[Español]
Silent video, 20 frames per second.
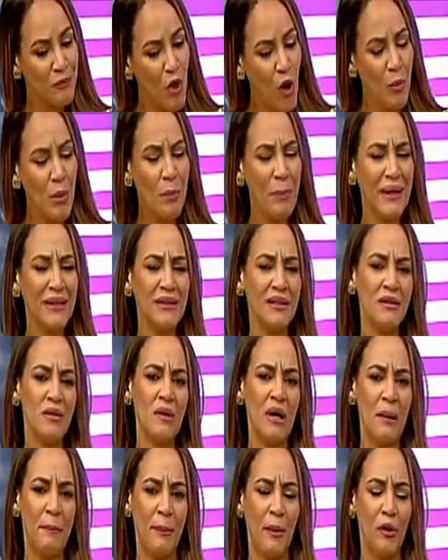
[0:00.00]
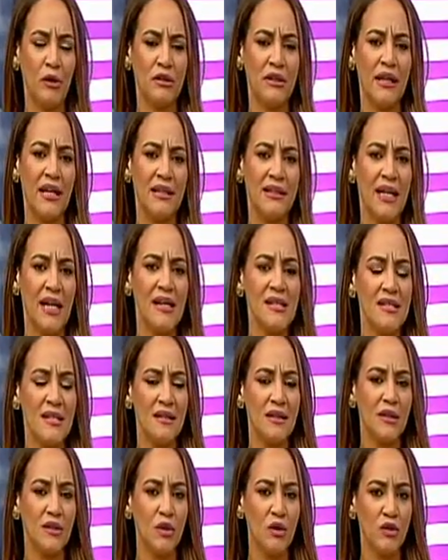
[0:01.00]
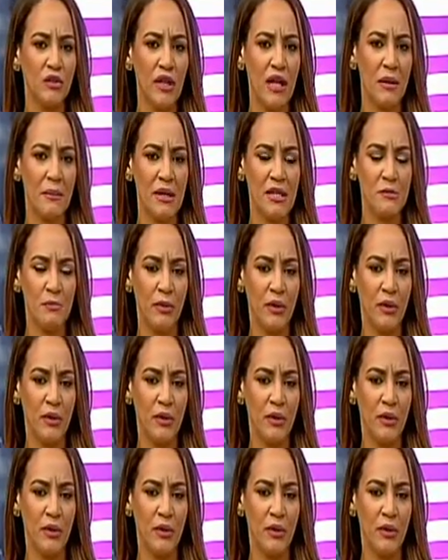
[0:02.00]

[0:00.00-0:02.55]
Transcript: como parte de un aporte de análisis de estos temas,